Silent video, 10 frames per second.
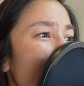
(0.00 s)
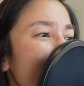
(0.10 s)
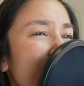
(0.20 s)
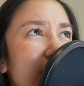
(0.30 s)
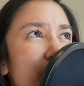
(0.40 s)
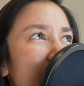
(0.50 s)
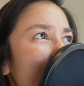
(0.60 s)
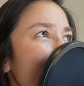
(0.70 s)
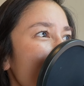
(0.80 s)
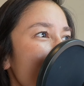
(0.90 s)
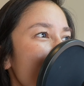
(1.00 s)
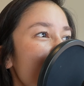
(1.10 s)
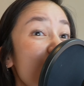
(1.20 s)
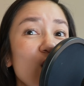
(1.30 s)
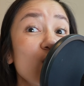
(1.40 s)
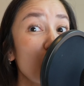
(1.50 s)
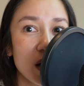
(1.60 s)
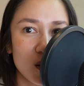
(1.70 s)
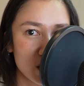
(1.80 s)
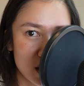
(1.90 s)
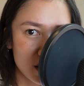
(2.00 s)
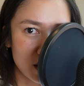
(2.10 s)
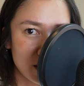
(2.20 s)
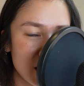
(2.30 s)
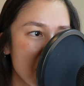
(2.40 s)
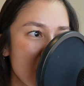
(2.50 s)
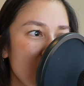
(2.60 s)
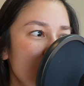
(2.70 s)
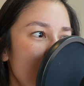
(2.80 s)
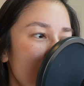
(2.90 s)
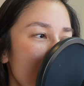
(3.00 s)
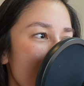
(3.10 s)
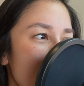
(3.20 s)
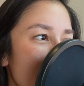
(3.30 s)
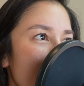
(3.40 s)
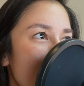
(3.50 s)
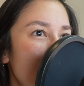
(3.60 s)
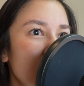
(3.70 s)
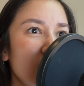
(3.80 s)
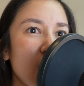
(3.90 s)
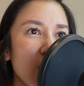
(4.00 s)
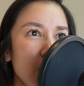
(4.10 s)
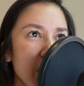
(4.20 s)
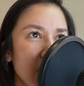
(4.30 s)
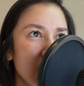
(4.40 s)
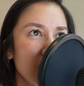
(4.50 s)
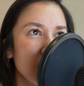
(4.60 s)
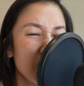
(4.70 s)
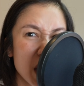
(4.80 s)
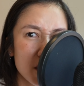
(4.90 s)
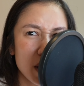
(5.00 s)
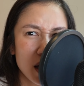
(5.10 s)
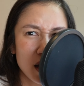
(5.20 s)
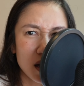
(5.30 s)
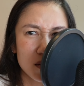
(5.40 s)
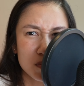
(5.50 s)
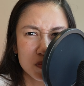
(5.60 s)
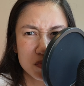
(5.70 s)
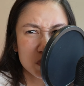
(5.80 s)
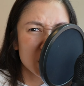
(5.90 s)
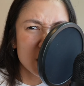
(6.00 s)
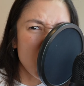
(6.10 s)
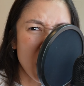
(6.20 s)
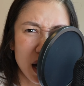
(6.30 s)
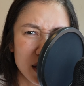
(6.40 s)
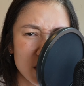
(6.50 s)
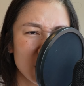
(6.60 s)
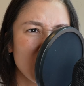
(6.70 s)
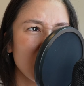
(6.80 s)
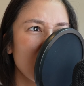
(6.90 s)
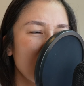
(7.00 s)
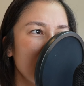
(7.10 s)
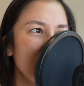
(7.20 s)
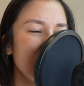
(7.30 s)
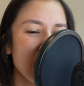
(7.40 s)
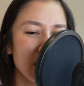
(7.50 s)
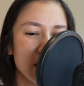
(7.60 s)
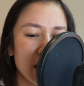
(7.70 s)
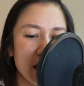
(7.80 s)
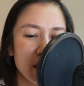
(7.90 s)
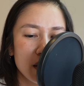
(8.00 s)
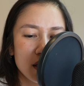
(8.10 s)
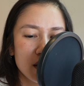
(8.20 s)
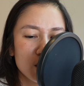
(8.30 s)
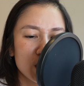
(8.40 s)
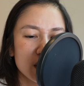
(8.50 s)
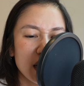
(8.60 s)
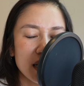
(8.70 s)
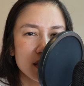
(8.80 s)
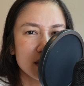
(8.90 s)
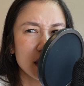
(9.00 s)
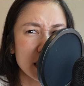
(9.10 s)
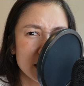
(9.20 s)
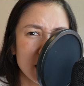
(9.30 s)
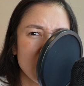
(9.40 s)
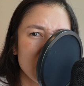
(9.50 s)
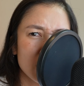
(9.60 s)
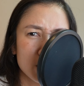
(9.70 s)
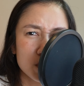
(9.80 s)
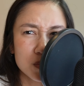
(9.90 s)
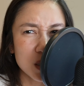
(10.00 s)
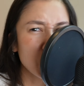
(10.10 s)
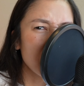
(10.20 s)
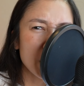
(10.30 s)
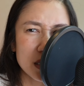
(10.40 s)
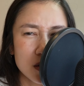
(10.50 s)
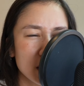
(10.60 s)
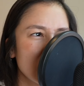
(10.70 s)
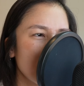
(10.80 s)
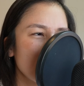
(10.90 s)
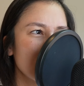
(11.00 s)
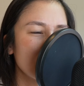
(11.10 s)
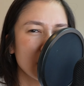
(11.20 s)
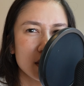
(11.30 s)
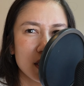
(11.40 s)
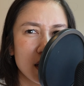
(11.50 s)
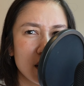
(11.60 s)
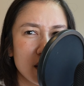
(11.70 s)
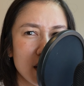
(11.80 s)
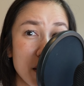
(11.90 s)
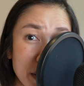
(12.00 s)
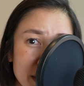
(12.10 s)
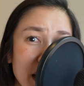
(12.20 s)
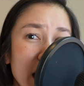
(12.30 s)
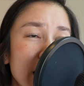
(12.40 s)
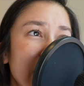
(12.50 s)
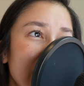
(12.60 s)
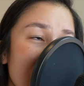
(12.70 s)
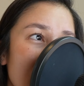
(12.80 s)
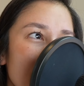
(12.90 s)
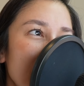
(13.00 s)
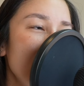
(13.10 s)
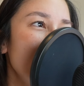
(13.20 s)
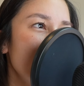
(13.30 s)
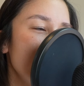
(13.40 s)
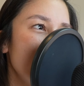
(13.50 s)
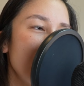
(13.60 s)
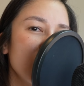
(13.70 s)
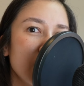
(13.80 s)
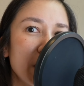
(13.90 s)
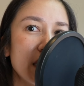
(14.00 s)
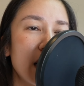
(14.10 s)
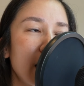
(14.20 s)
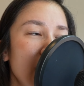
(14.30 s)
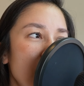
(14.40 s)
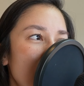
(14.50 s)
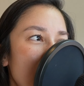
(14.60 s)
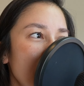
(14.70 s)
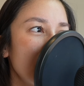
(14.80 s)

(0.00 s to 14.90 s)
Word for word: Así es que imagínate, yo súper contenta de haberlos conocido. Todo me, me iba pues cuajando todo lo que me decían de pues en este tipo de piso necesitamos este levantar el tatami, necesitamos empezar a